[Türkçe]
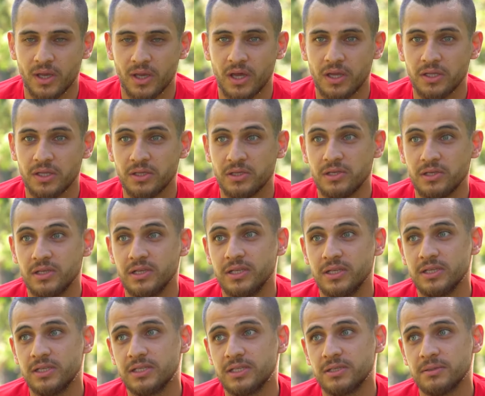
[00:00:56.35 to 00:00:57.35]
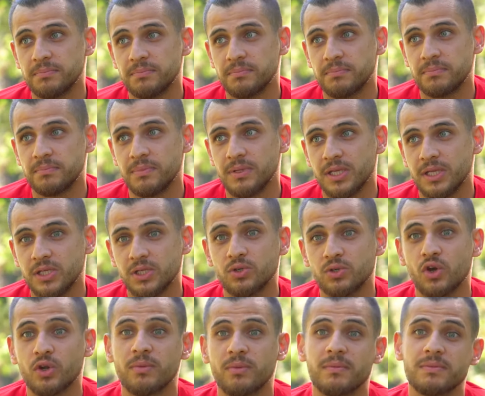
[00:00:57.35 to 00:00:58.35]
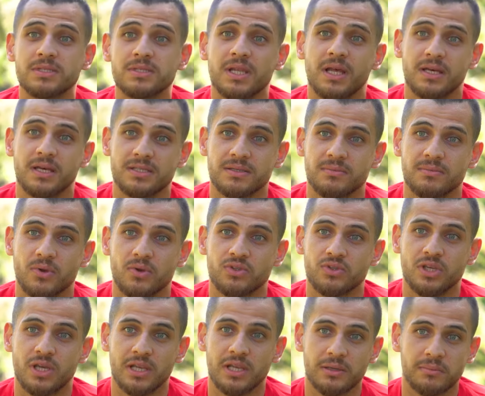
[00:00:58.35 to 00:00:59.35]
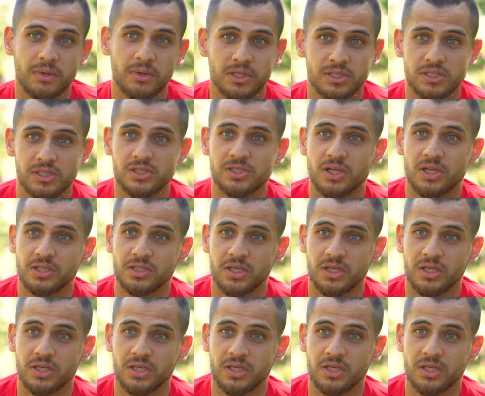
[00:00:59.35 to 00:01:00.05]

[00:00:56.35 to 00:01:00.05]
hani ligi ligi görmemiz lazım. Önce lig başlayacak.